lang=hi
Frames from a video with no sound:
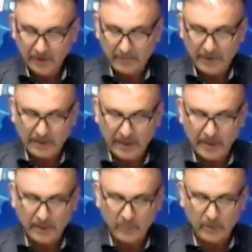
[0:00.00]
इमरान खान
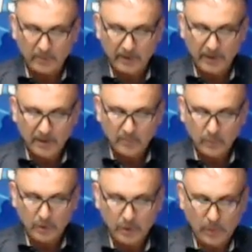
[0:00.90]
ने मुल्क में
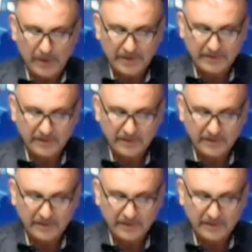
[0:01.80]
पोलियो वायरस